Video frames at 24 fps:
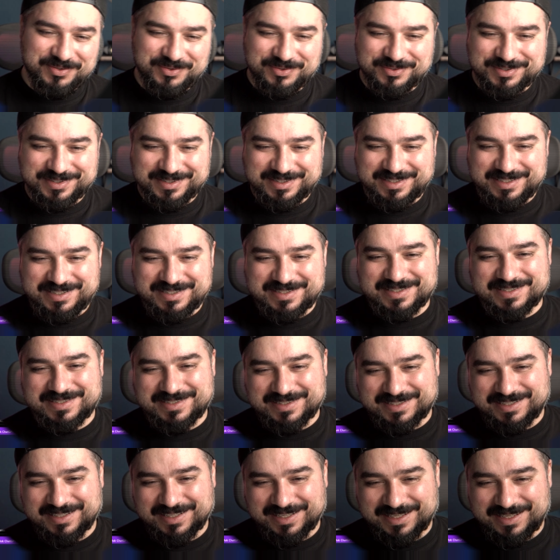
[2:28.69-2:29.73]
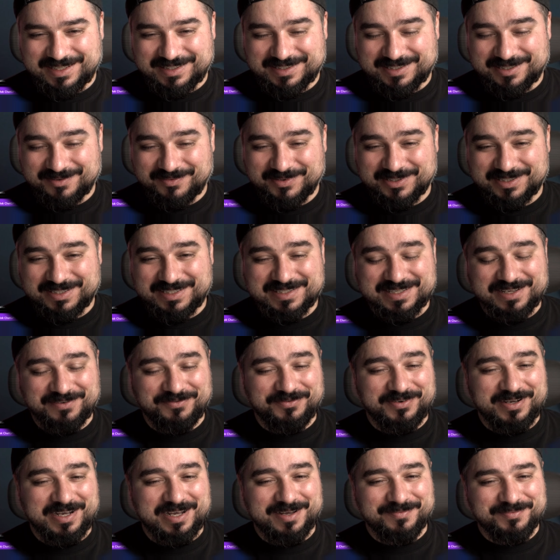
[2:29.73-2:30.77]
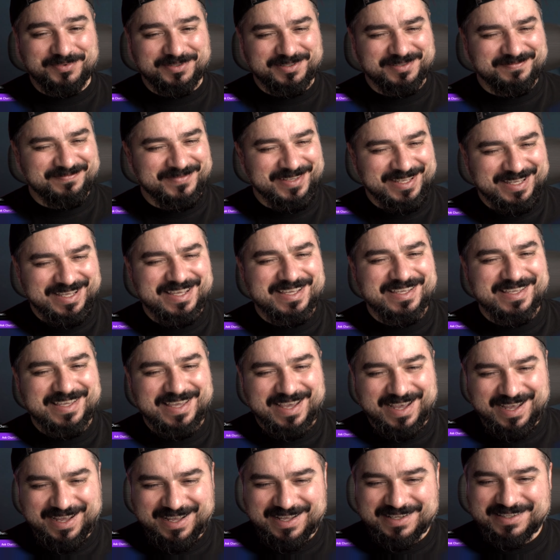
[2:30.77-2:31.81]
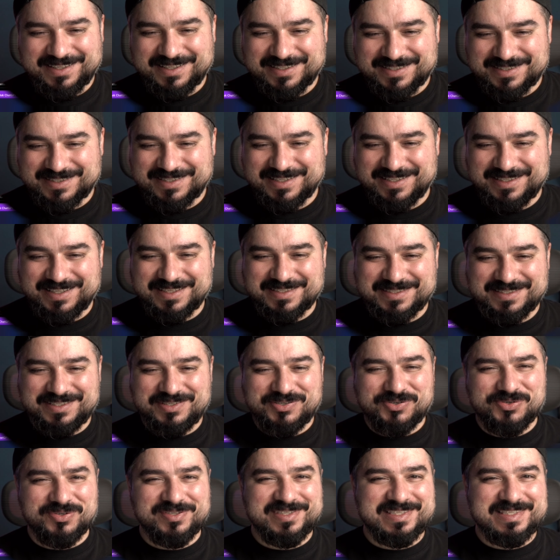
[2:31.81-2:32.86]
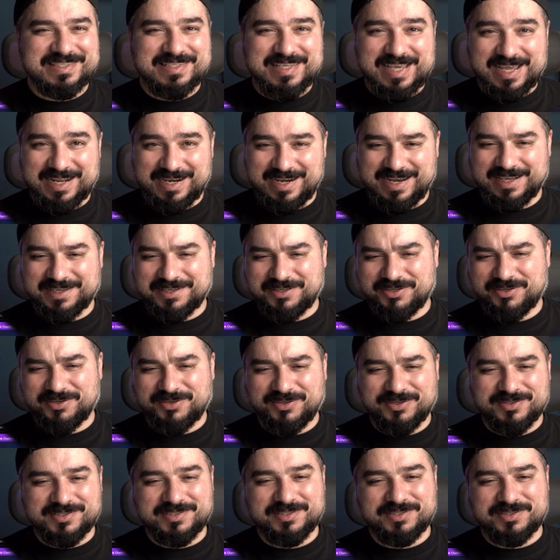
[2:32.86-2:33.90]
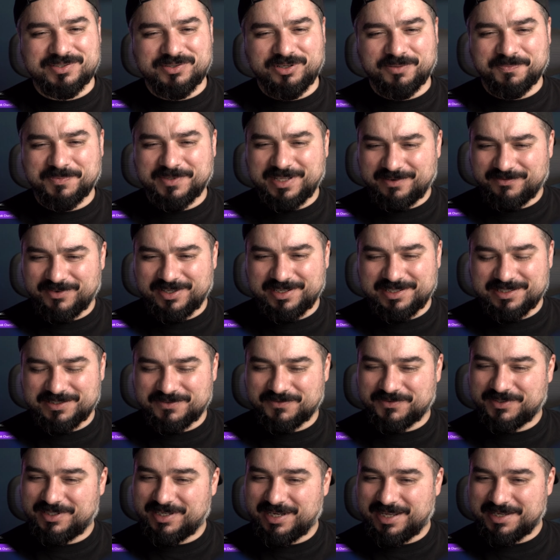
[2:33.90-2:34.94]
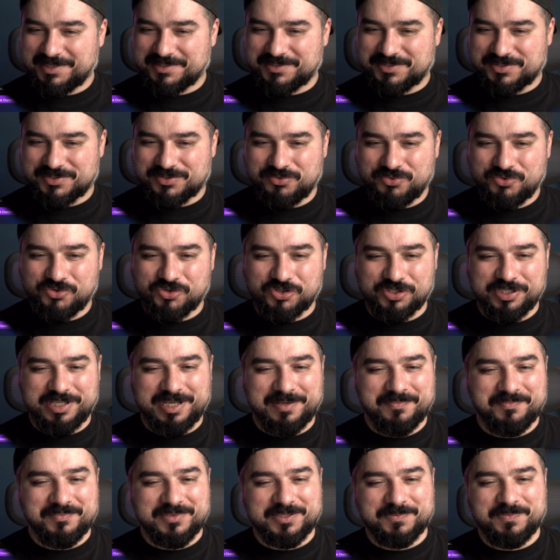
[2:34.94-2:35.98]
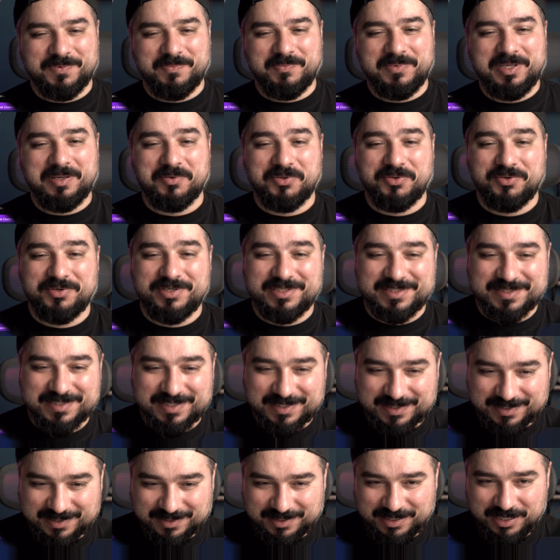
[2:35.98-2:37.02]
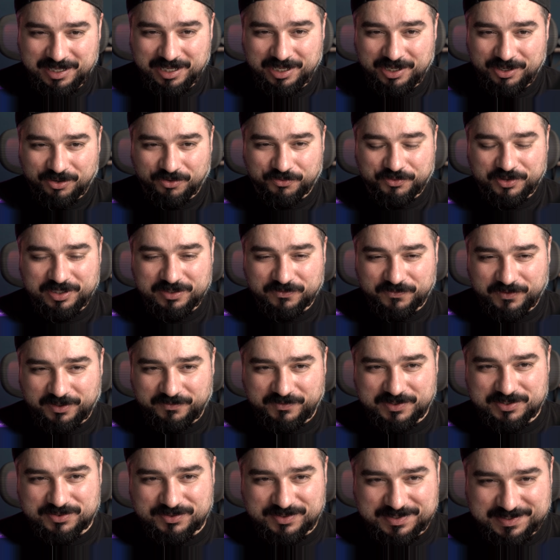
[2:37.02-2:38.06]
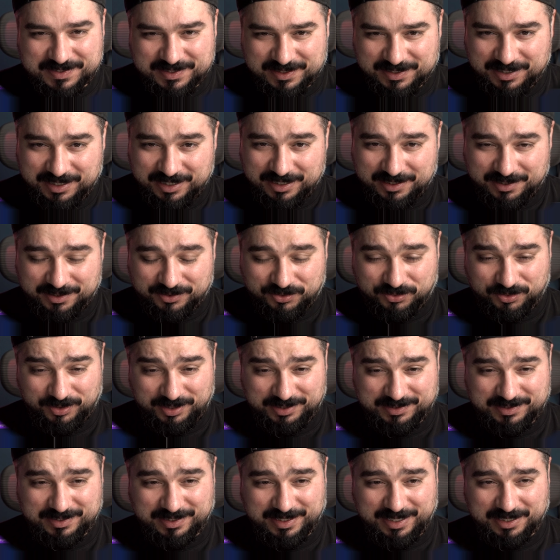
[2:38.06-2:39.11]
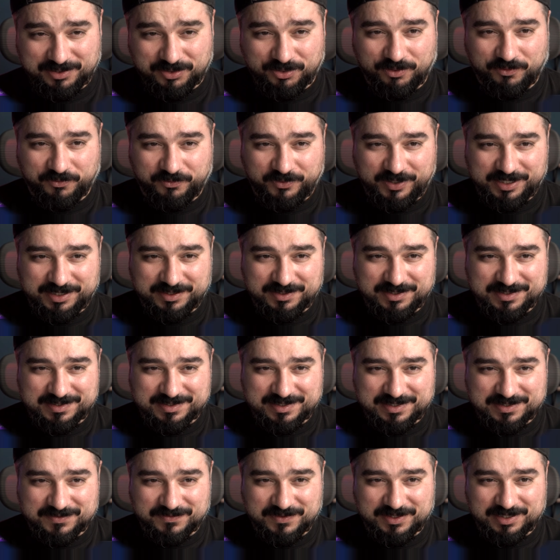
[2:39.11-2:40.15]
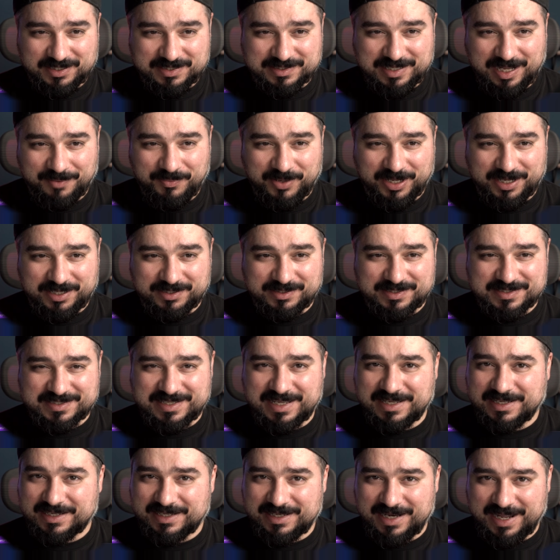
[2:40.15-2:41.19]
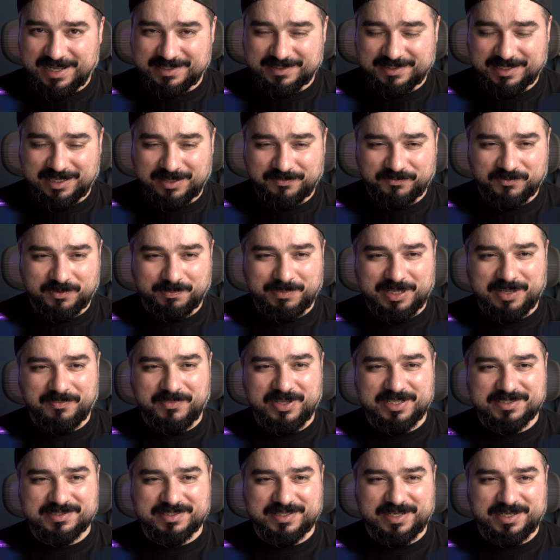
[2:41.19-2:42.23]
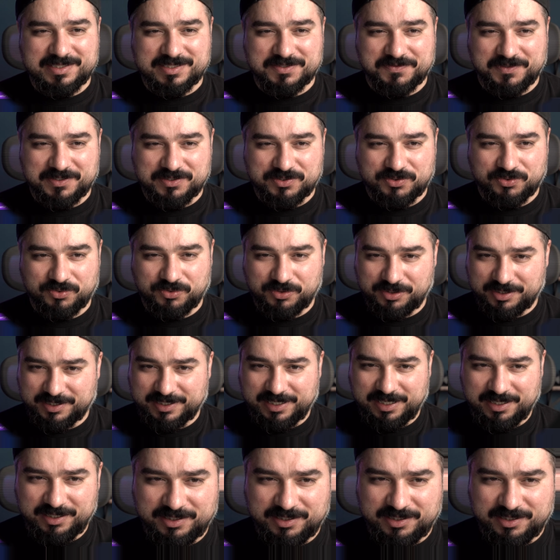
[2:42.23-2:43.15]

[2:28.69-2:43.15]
Und dieses Gerät hier mit dieser Farbe ja, das, das sieht schon sehr lecker aus. Ich glaube, da werde ich vielleicht zuschnappen. Ich bin mir aber noch nicht sicher. Auf jeden Fall, was uns hier natürlich direkt auffällt, ist, dass wir das Kameradesign gleich haben wie beim S23 Ultra.